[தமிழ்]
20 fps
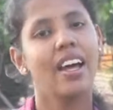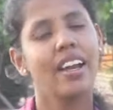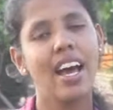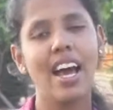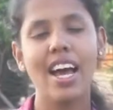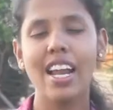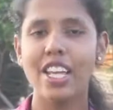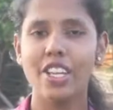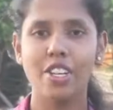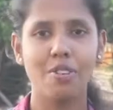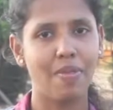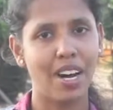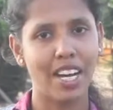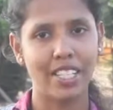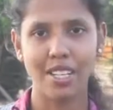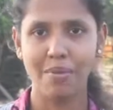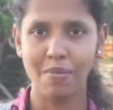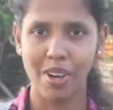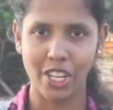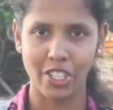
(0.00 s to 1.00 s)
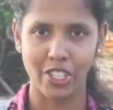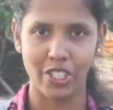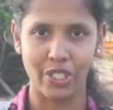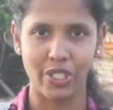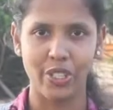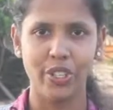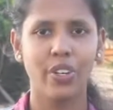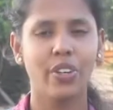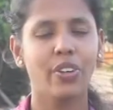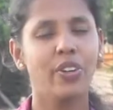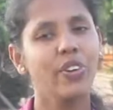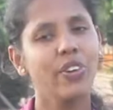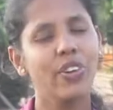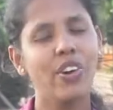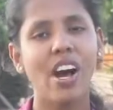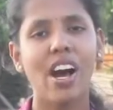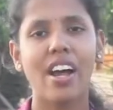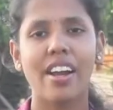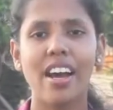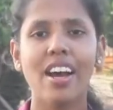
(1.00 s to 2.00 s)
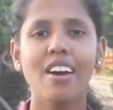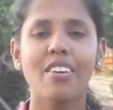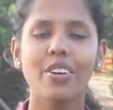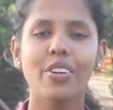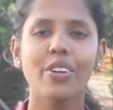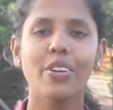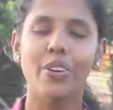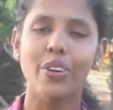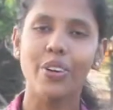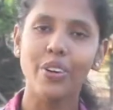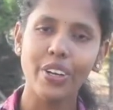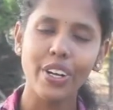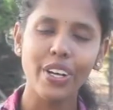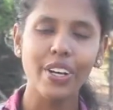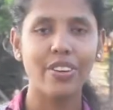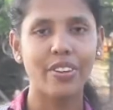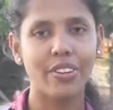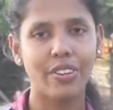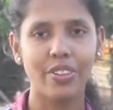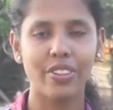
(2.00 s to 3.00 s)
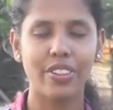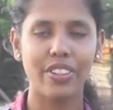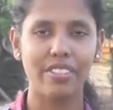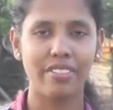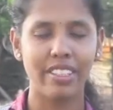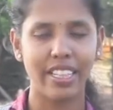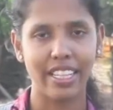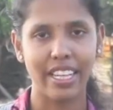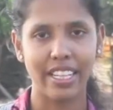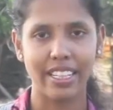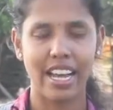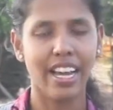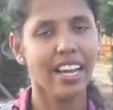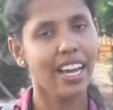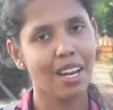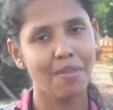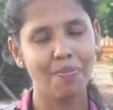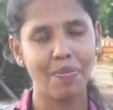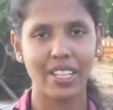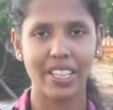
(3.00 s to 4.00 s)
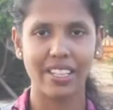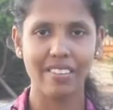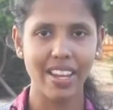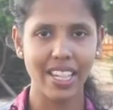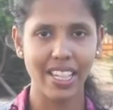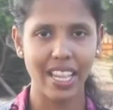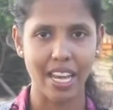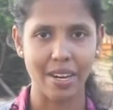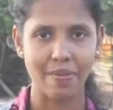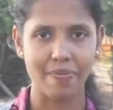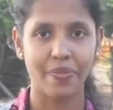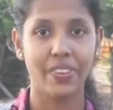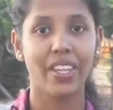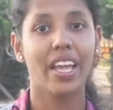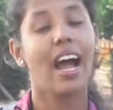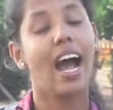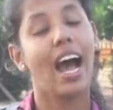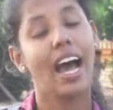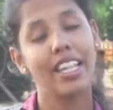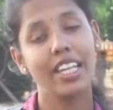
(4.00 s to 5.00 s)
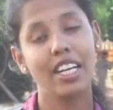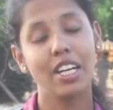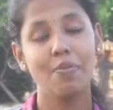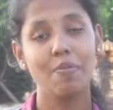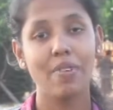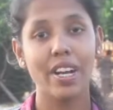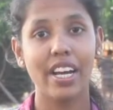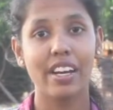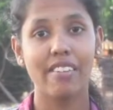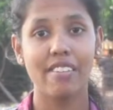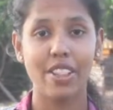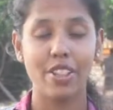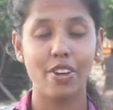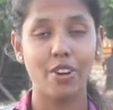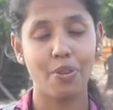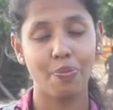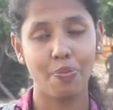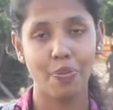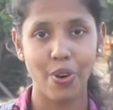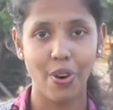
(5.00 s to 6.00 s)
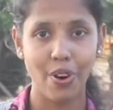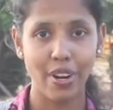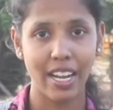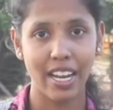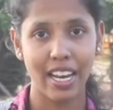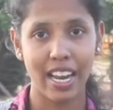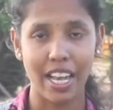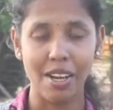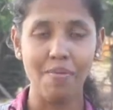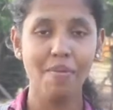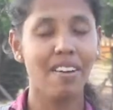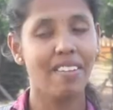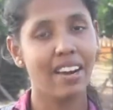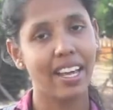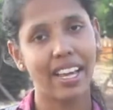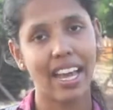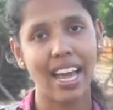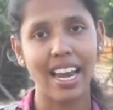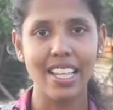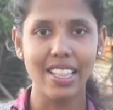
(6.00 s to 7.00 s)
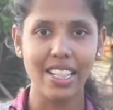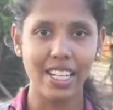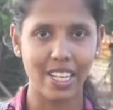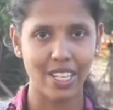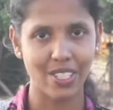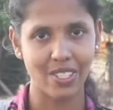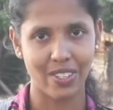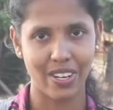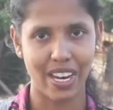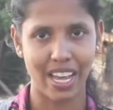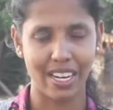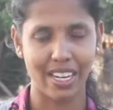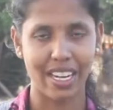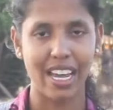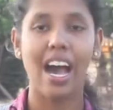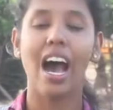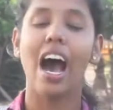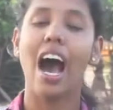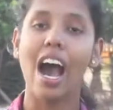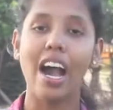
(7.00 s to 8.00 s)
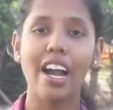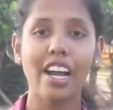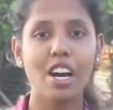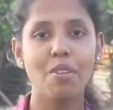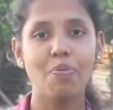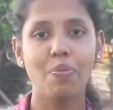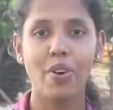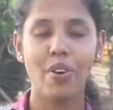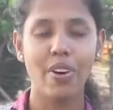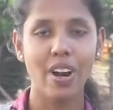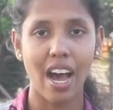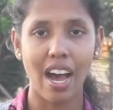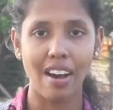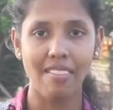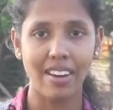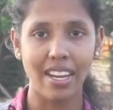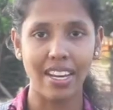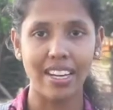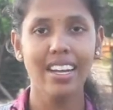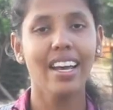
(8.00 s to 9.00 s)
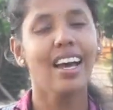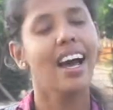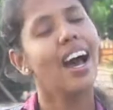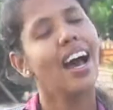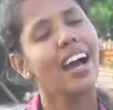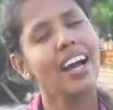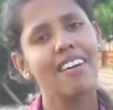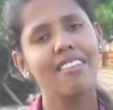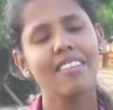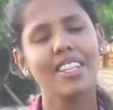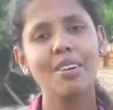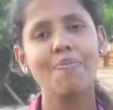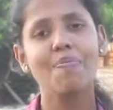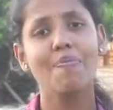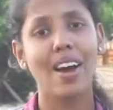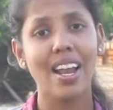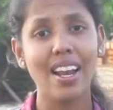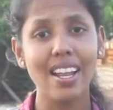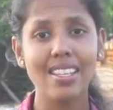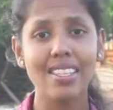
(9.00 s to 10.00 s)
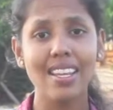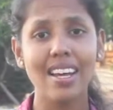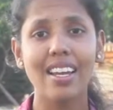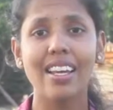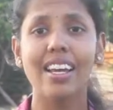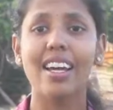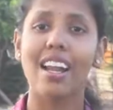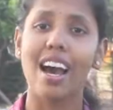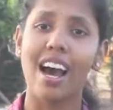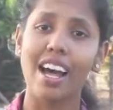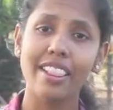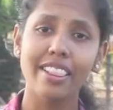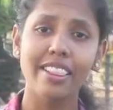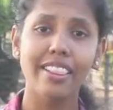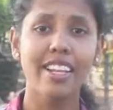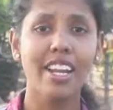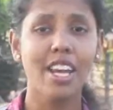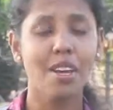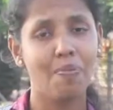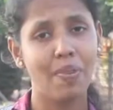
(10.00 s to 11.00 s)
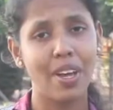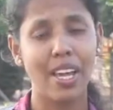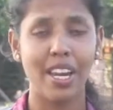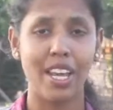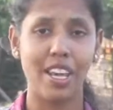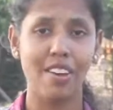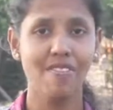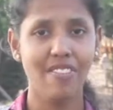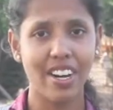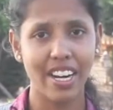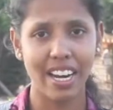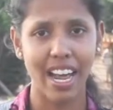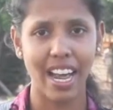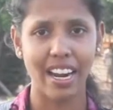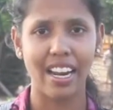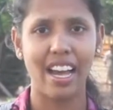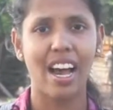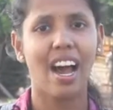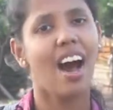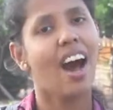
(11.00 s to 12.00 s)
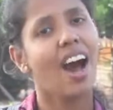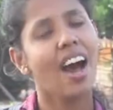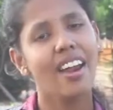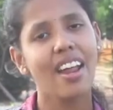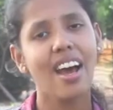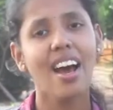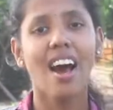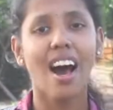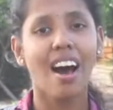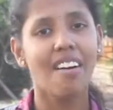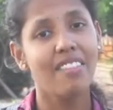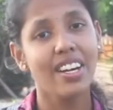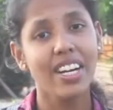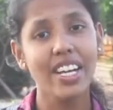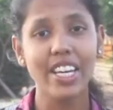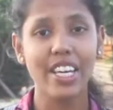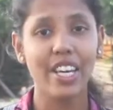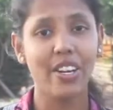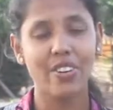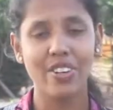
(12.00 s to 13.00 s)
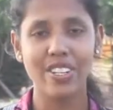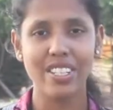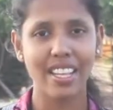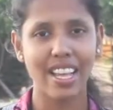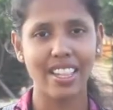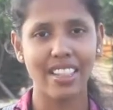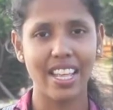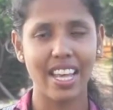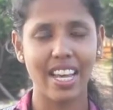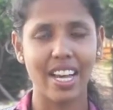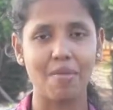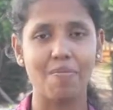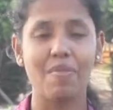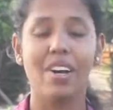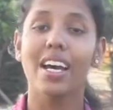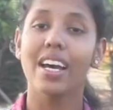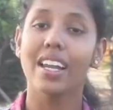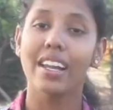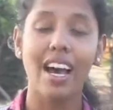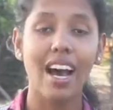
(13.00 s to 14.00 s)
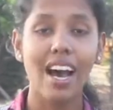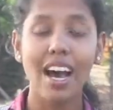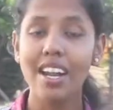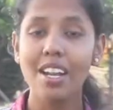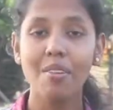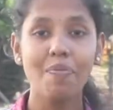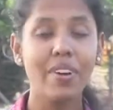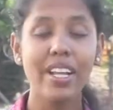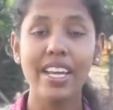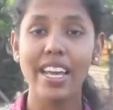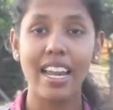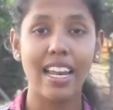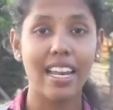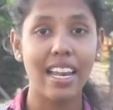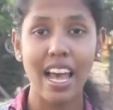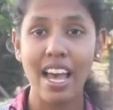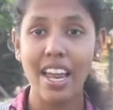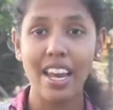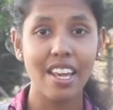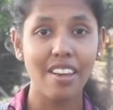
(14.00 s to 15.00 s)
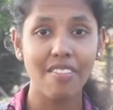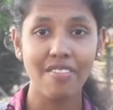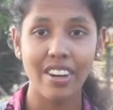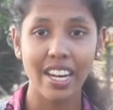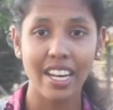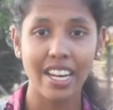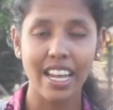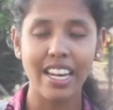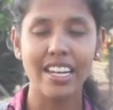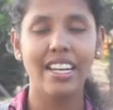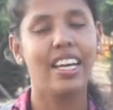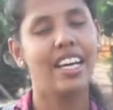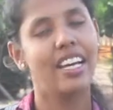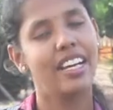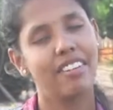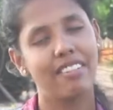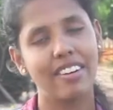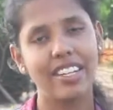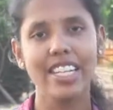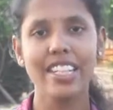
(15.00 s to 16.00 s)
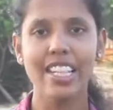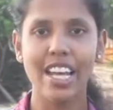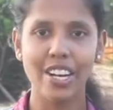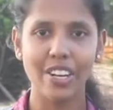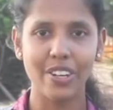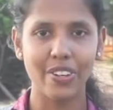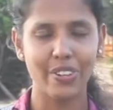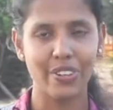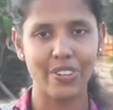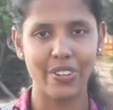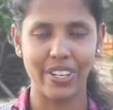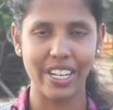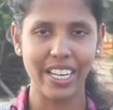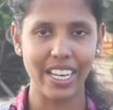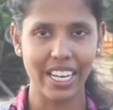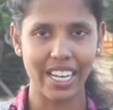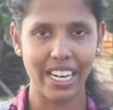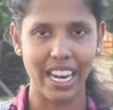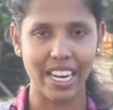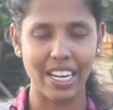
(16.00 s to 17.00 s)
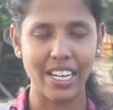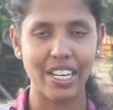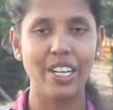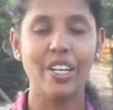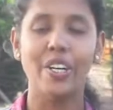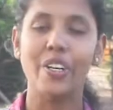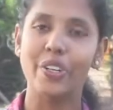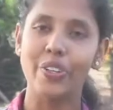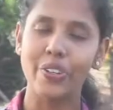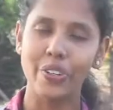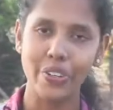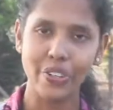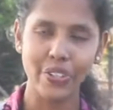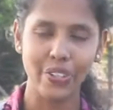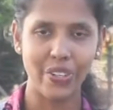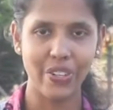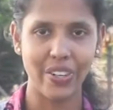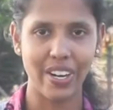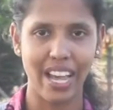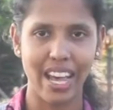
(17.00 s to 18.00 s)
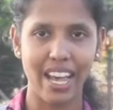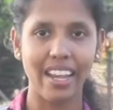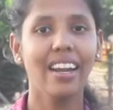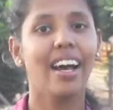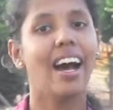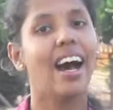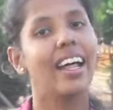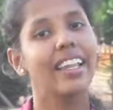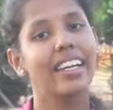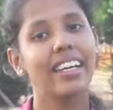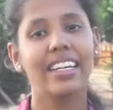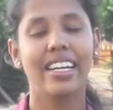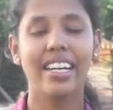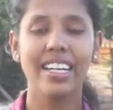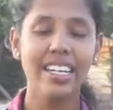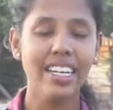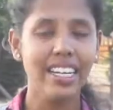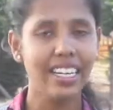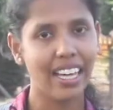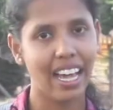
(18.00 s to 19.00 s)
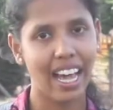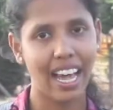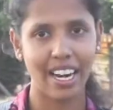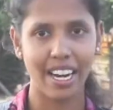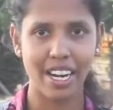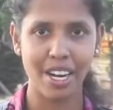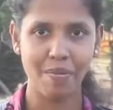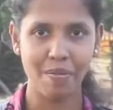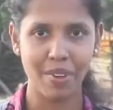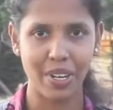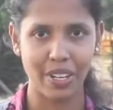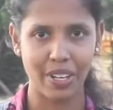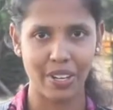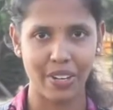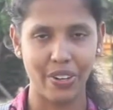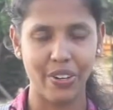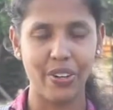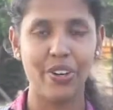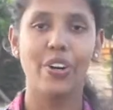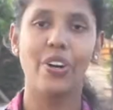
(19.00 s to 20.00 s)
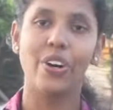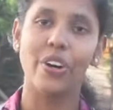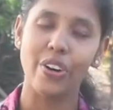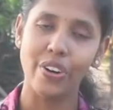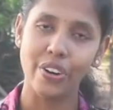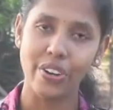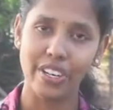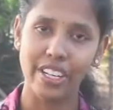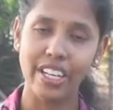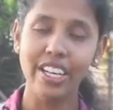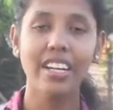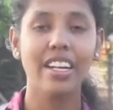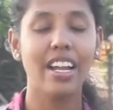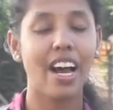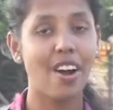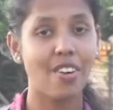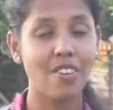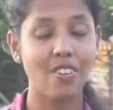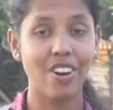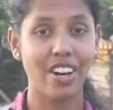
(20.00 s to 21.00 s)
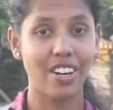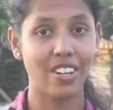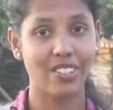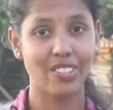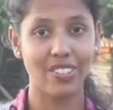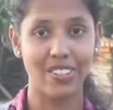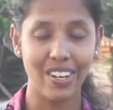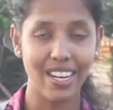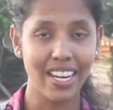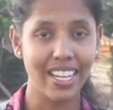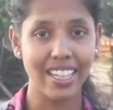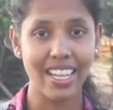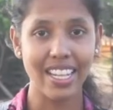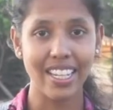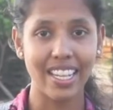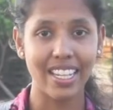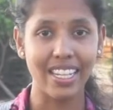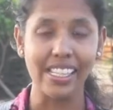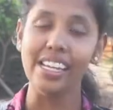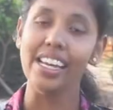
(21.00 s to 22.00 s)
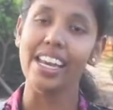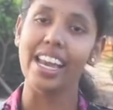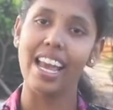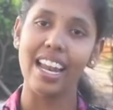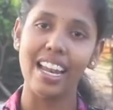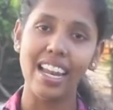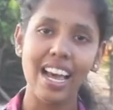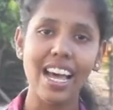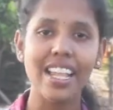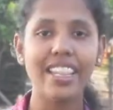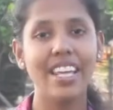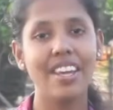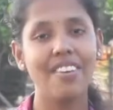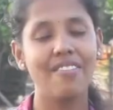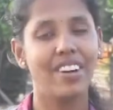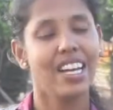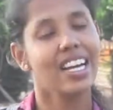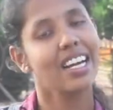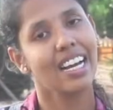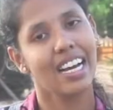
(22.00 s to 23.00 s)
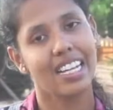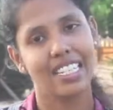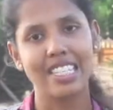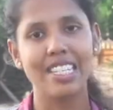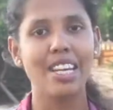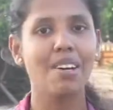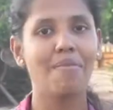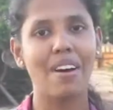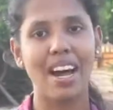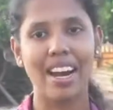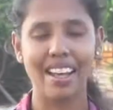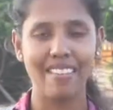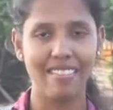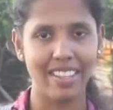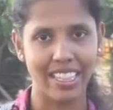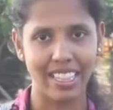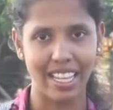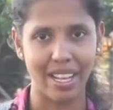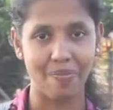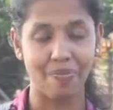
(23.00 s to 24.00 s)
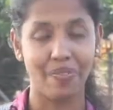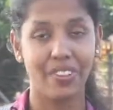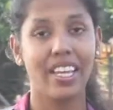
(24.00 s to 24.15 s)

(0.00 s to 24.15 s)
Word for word: நாலஞ்சு மாதம் ஆச்சு குரு ஆனால் அவனுக்கு ஒரே ஒரு குத்து வித்தியை தான் கற்பித்து வந்தார் அதுக்கு பிறகு வந்த ஒரு போட்டியிலையும் அவனை கலந்துக்க சொன்னார் அங்கே போன அவன் அங்கே வந்து பலசாலிகள் அத்தனை பேரையும் வண்டான் ஆனால் அவனுக்கு ஒரு சந்தேகம் நான் அப்படி எல்லாரையும் வெண்டன் என்று வந்து தன் குருட்ட கேட்டார் குரு சொன்னார் அதுக்கு ரெண்டு காரணம் இருக்குது ஒன்று நான் உனக்கு சொல்லி தந்தது எல்லாத்தையும் விட கஷ்டமான வித்தை